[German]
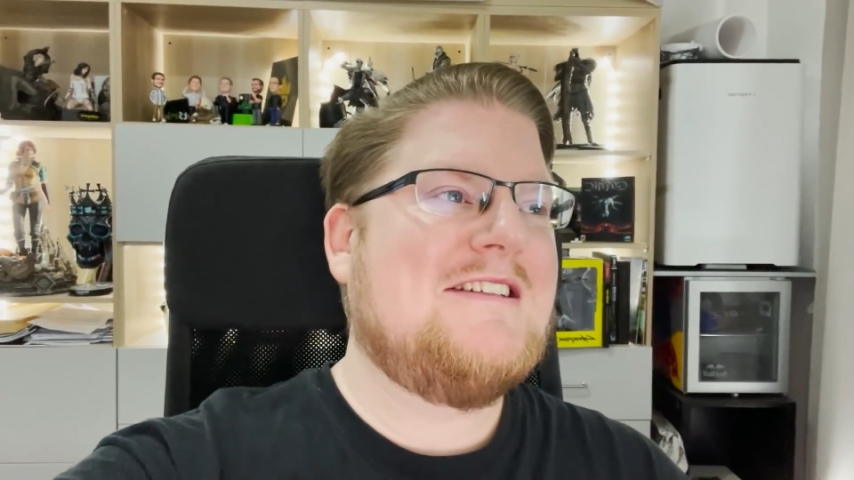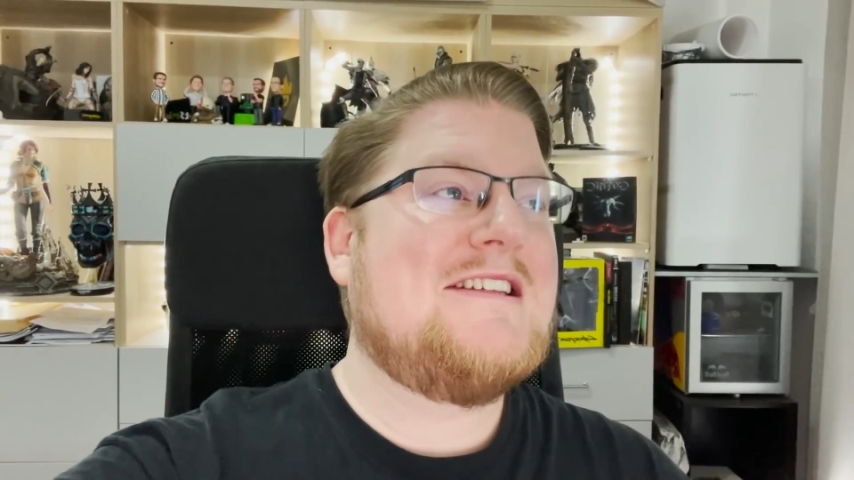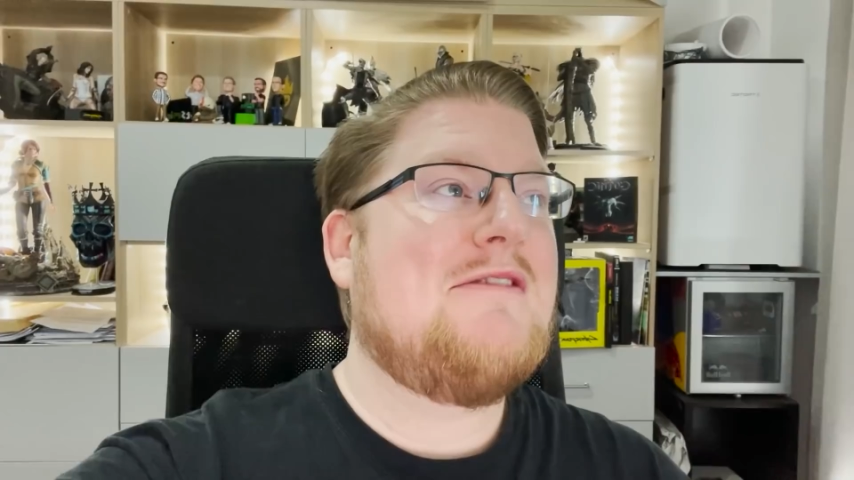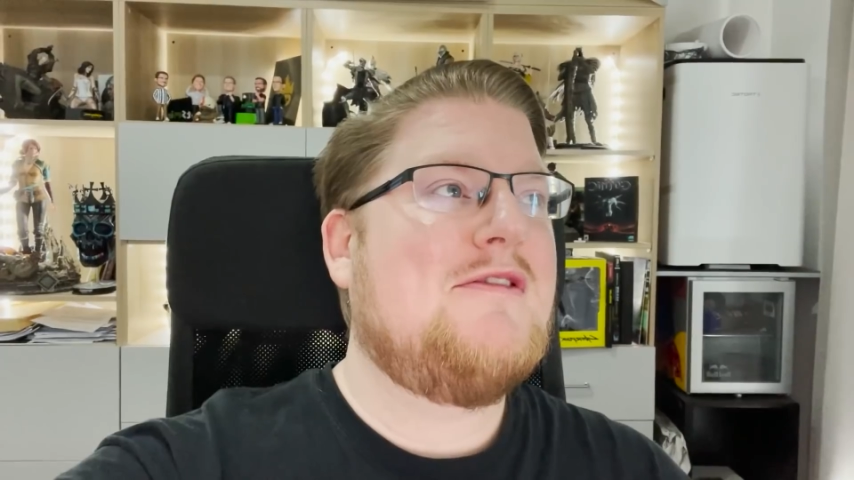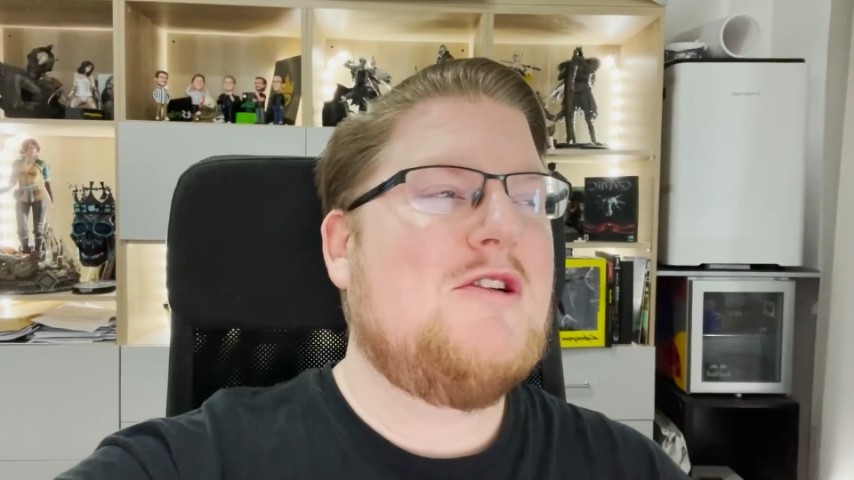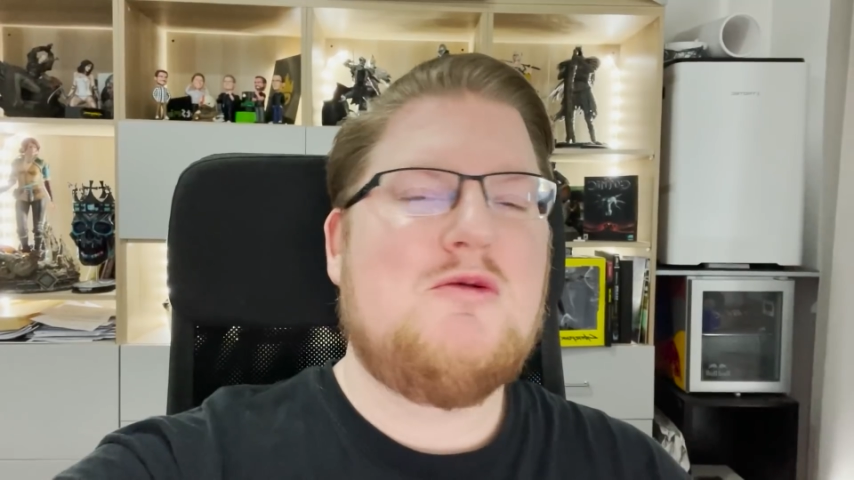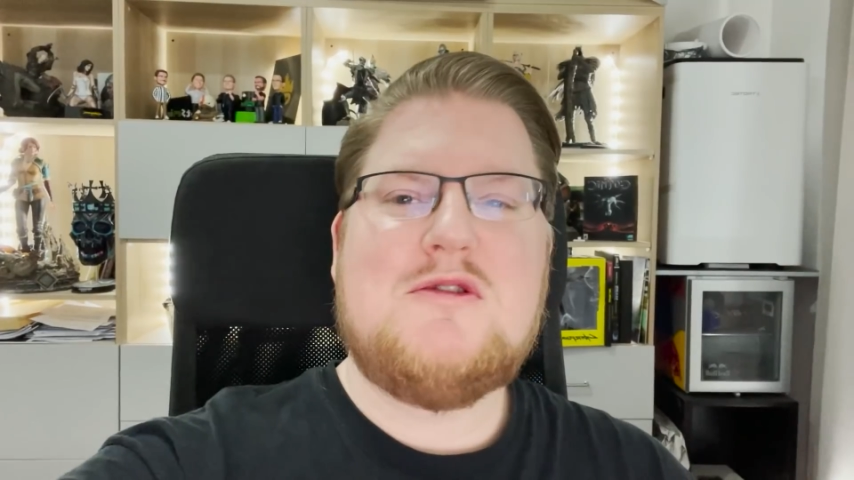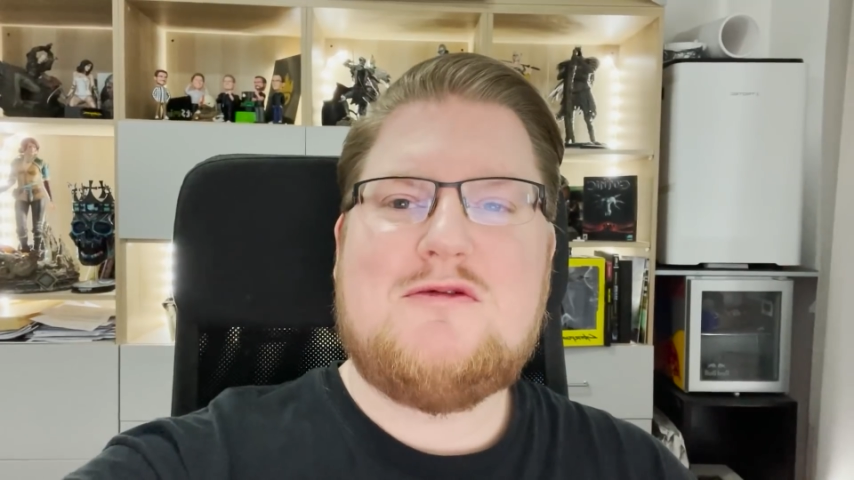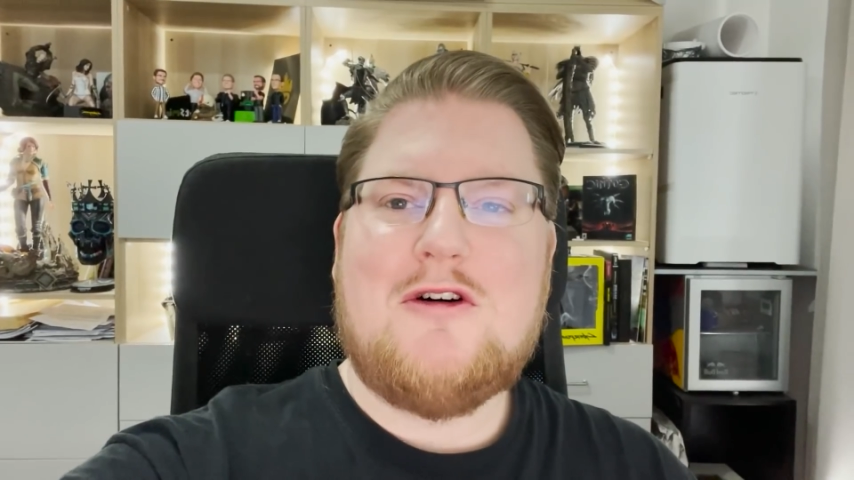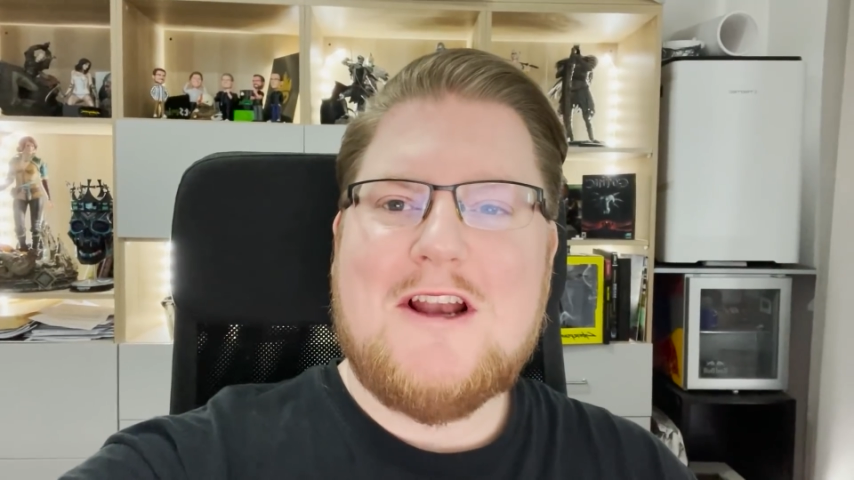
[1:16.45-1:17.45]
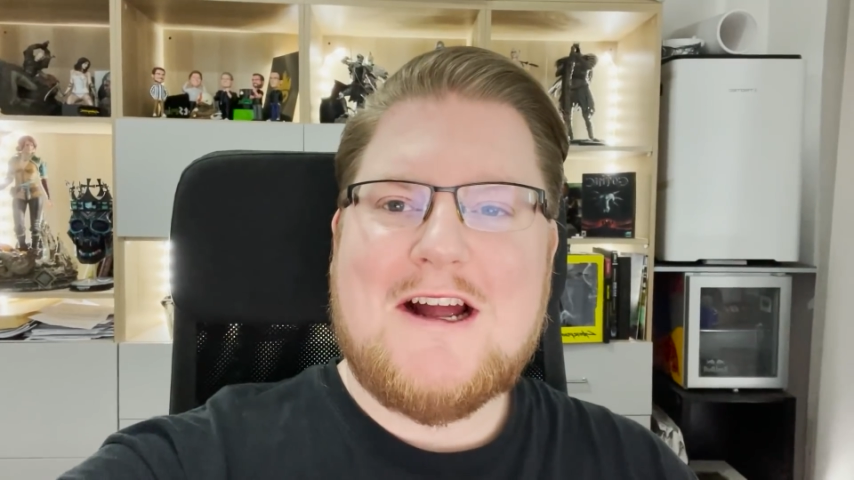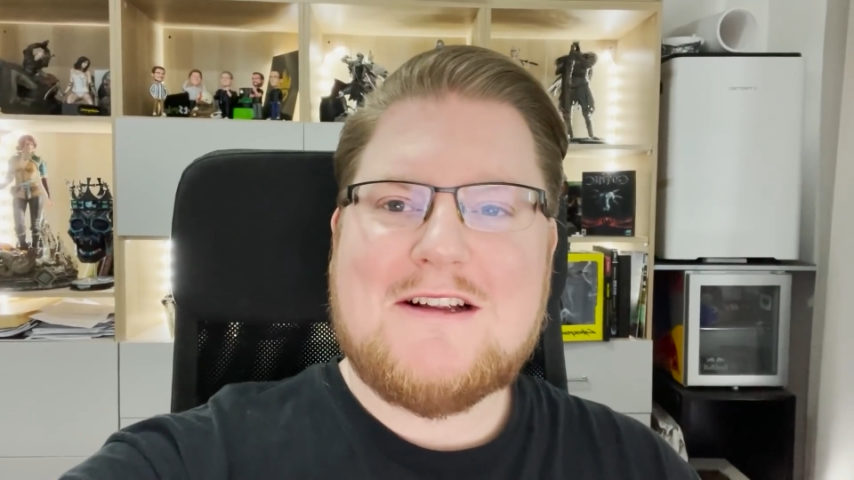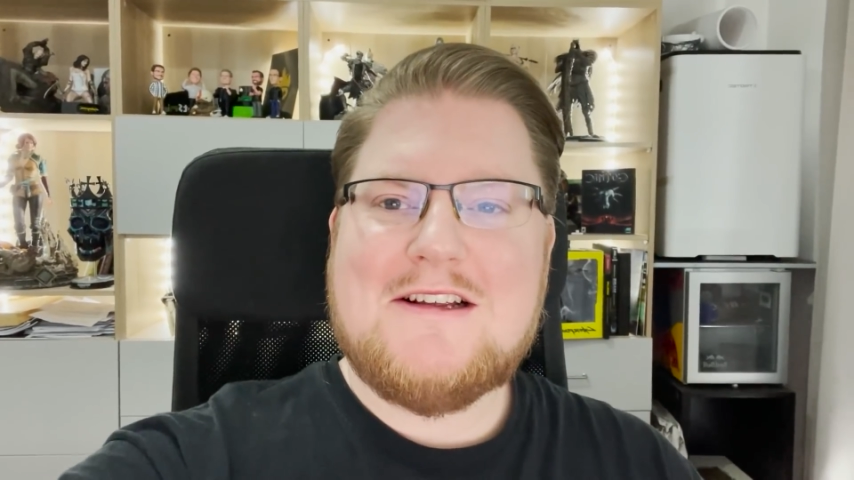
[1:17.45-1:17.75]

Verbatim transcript: sehr viele gute Vorlagen